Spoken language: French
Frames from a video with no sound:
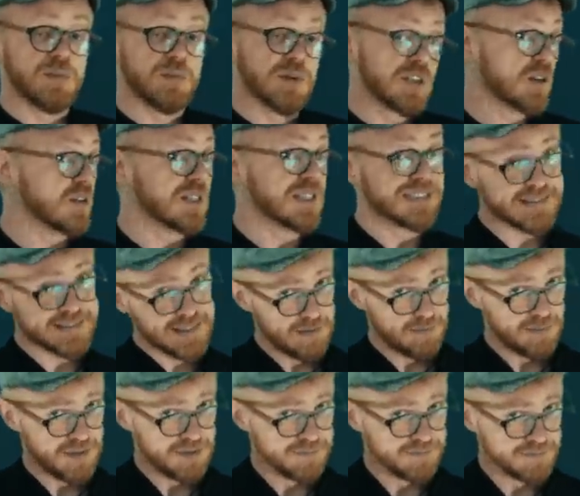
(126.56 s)
la méthode est
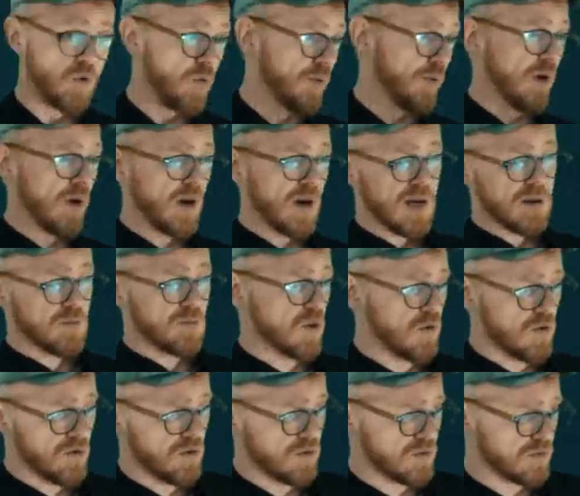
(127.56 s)
simple. On prend un
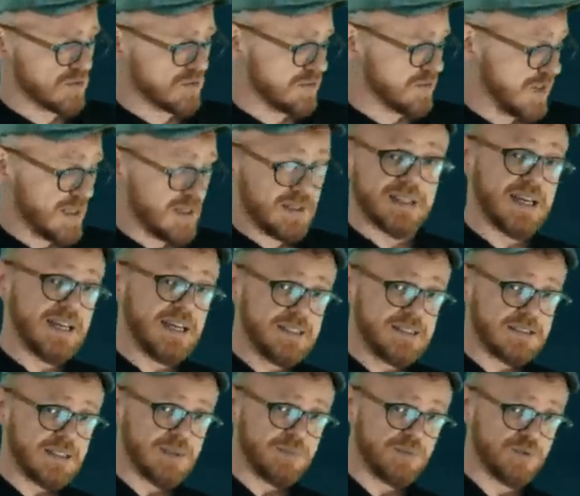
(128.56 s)
mot, ou un
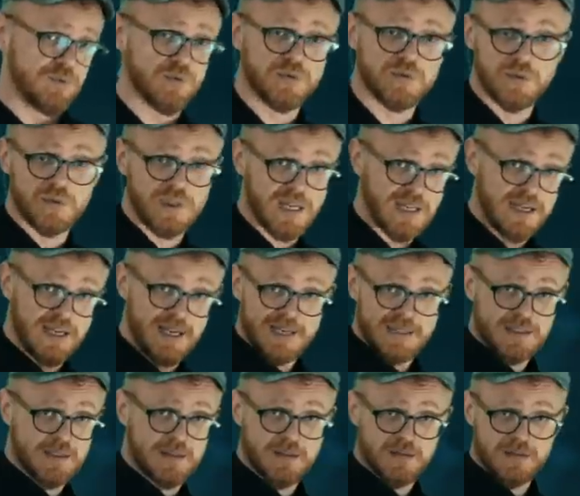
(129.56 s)
texte, et plutôt que de lire les
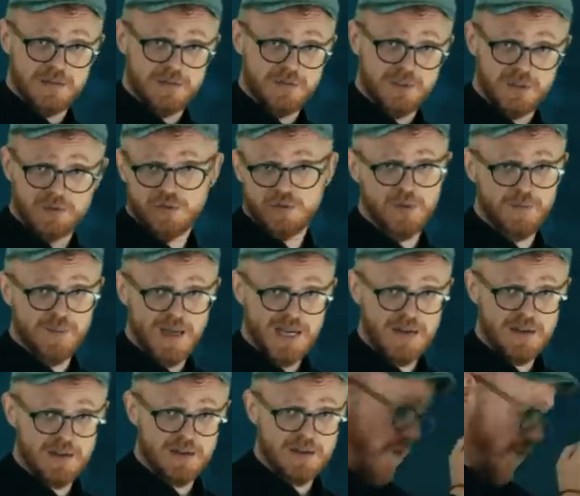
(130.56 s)
lettres euh, de façon
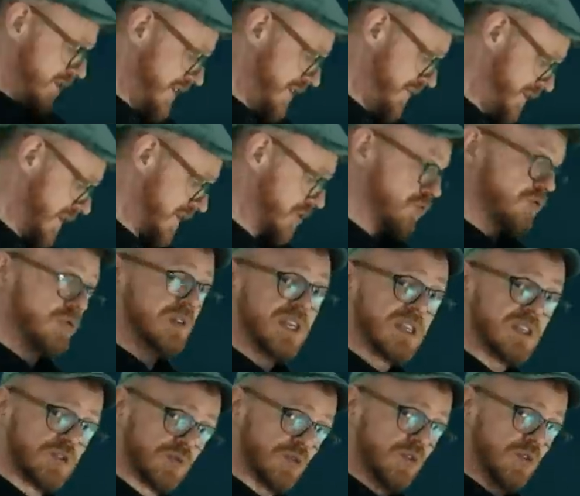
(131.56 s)
normale, on effectue
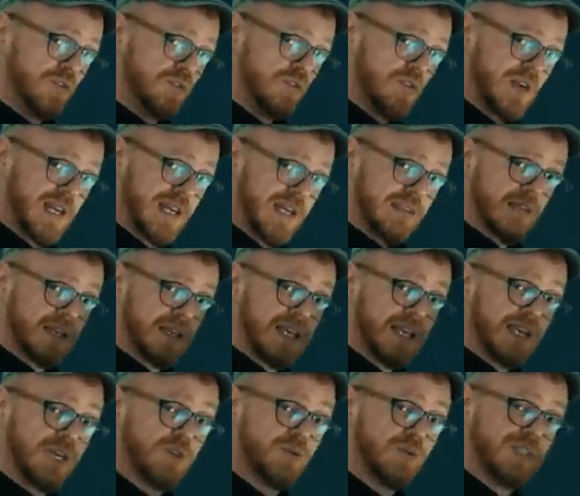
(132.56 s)
des sauts de lettres
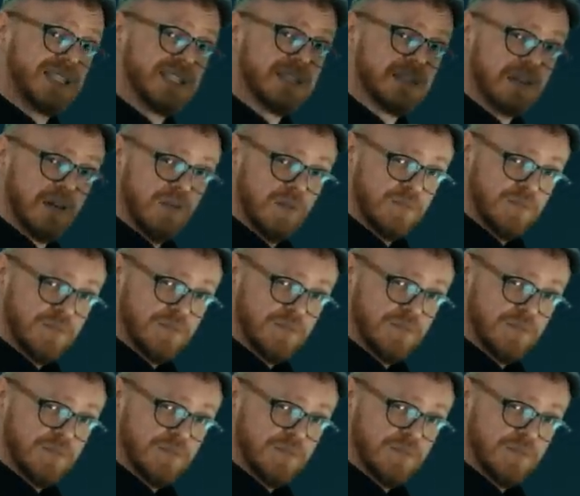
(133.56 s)
équidistants.